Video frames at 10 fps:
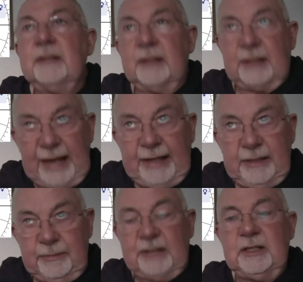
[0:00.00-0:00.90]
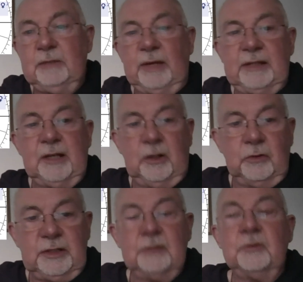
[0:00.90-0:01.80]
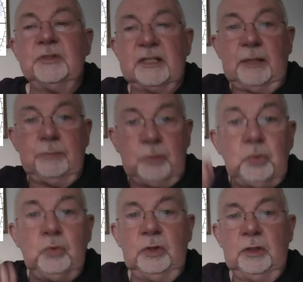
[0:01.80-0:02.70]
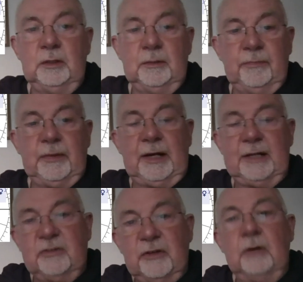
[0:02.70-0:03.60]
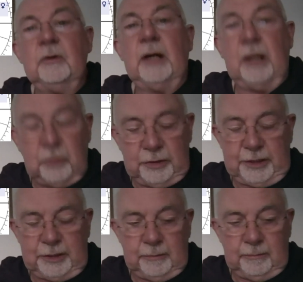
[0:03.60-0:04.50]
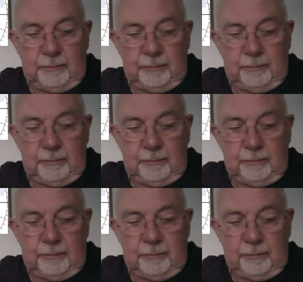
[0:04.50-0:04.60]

keinem einzigen Mann trauen kann und deshalb du als Frau auch nicht.